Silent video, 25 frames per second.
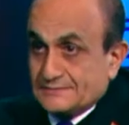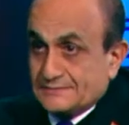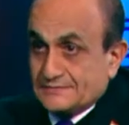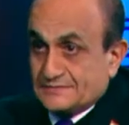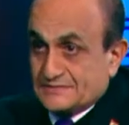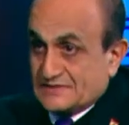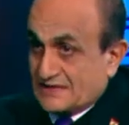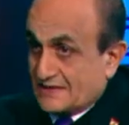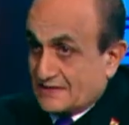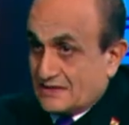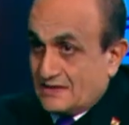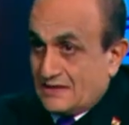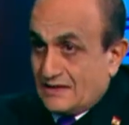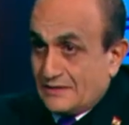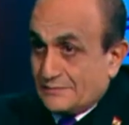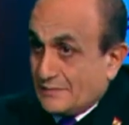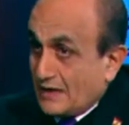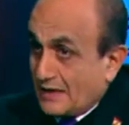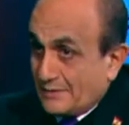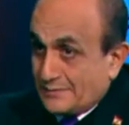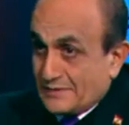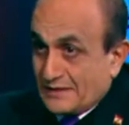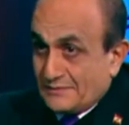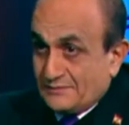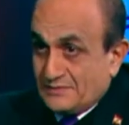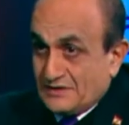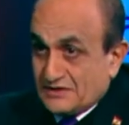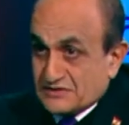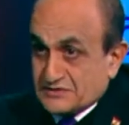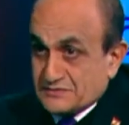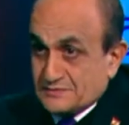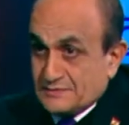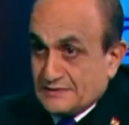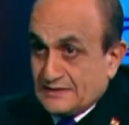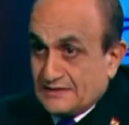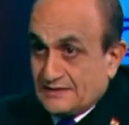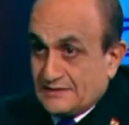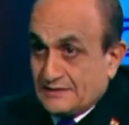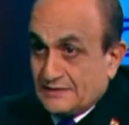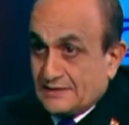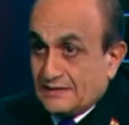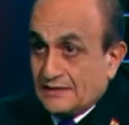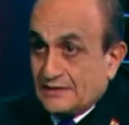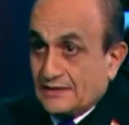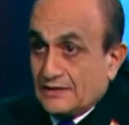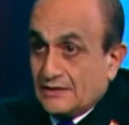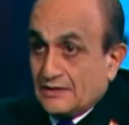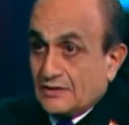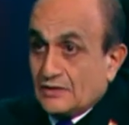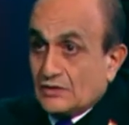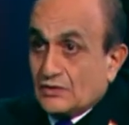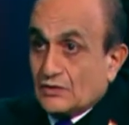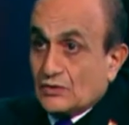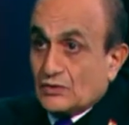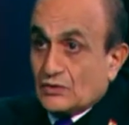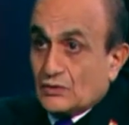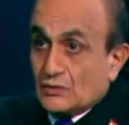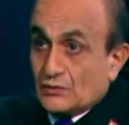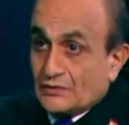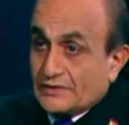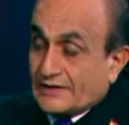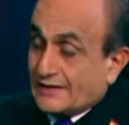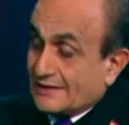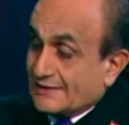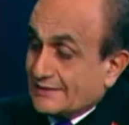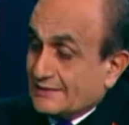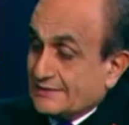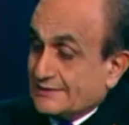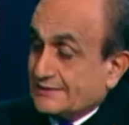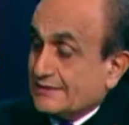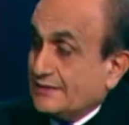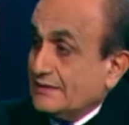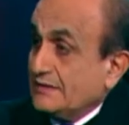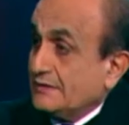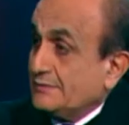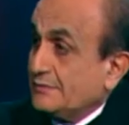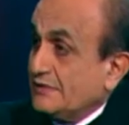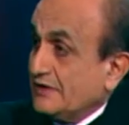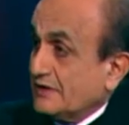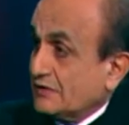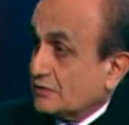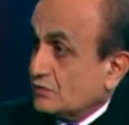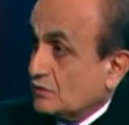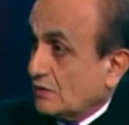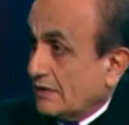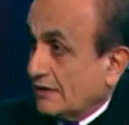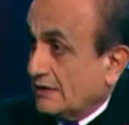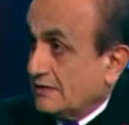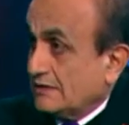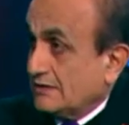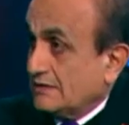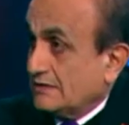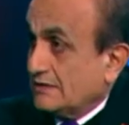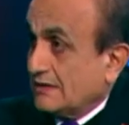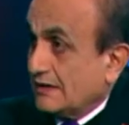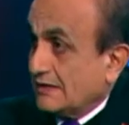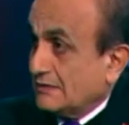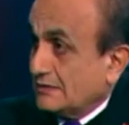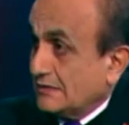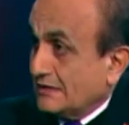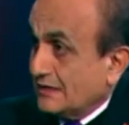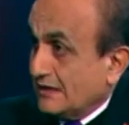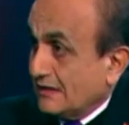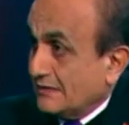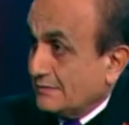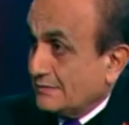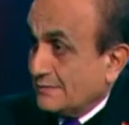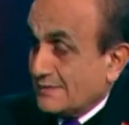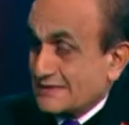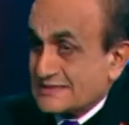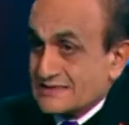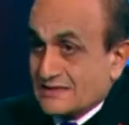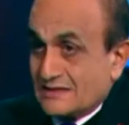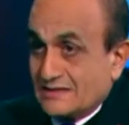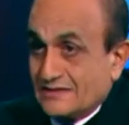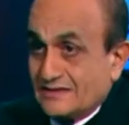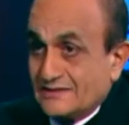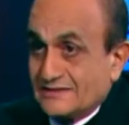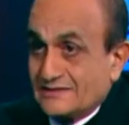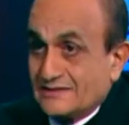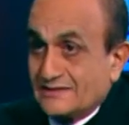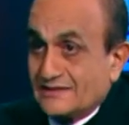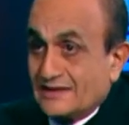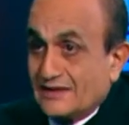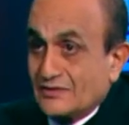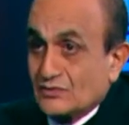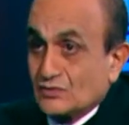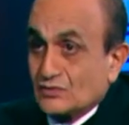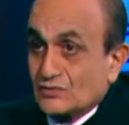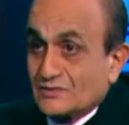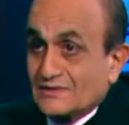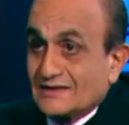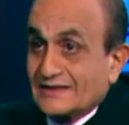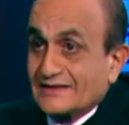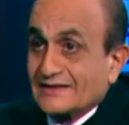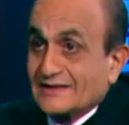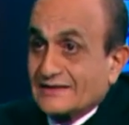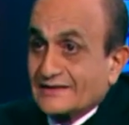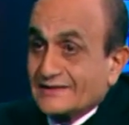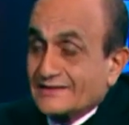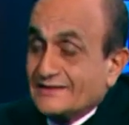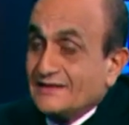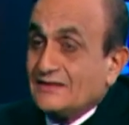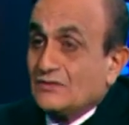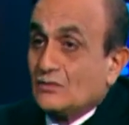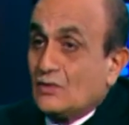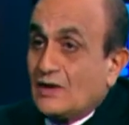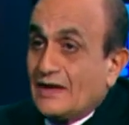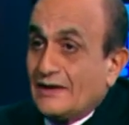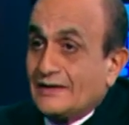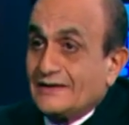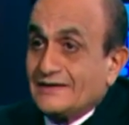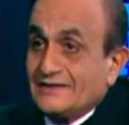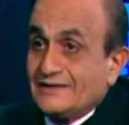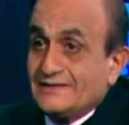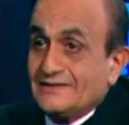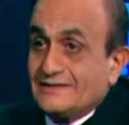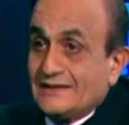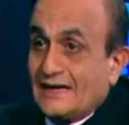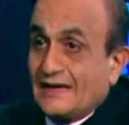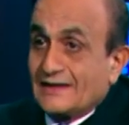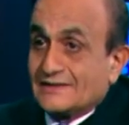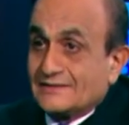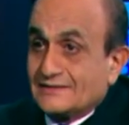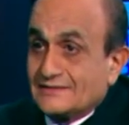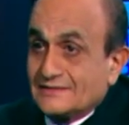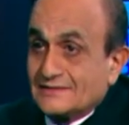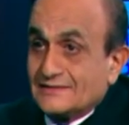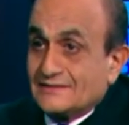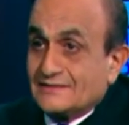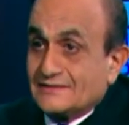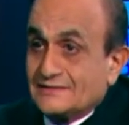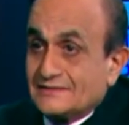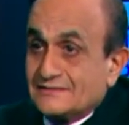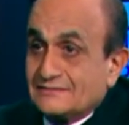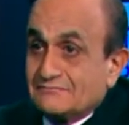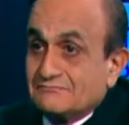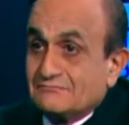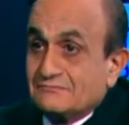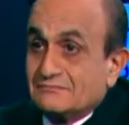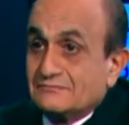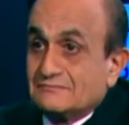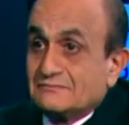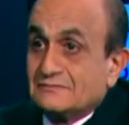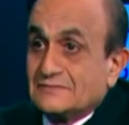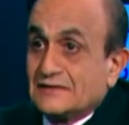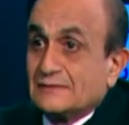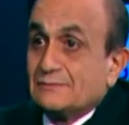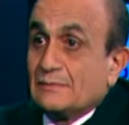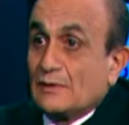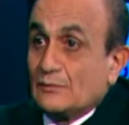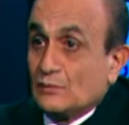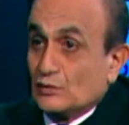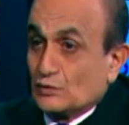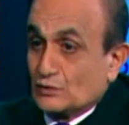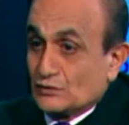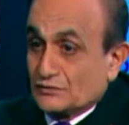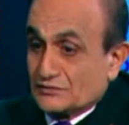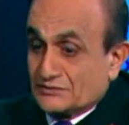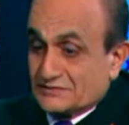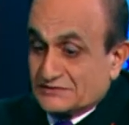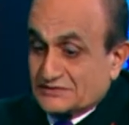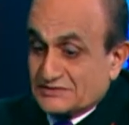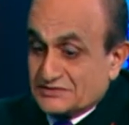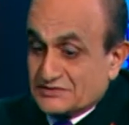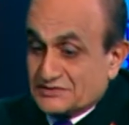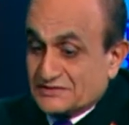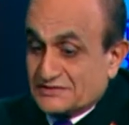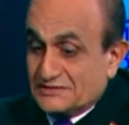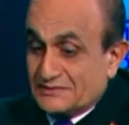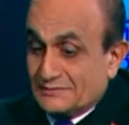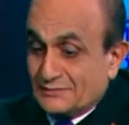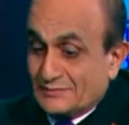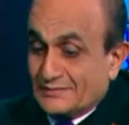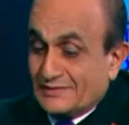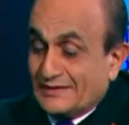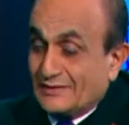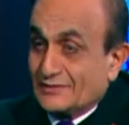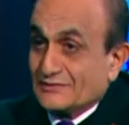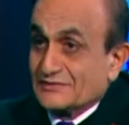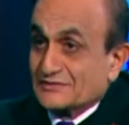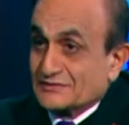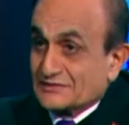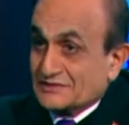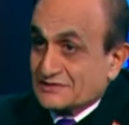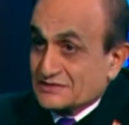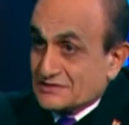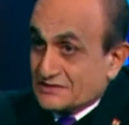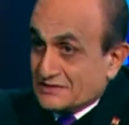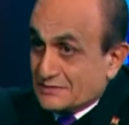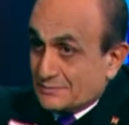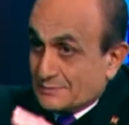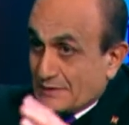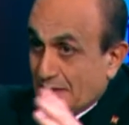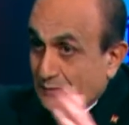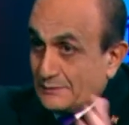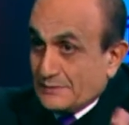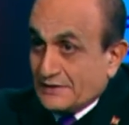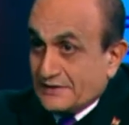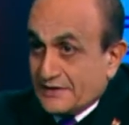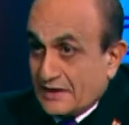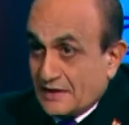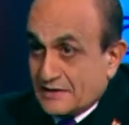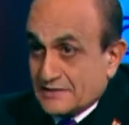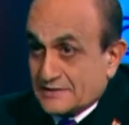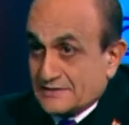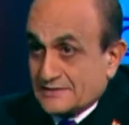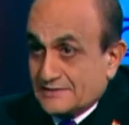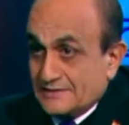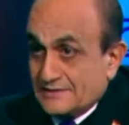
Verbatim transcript: صراحه عم ربح جميله ويا ريت الكل بياخذوا هال هال هالمثل هذا لانه كل واحد ايد حد ايد مثل ما بيقولوا نقطة شتي نقطة شتي تعمل نهر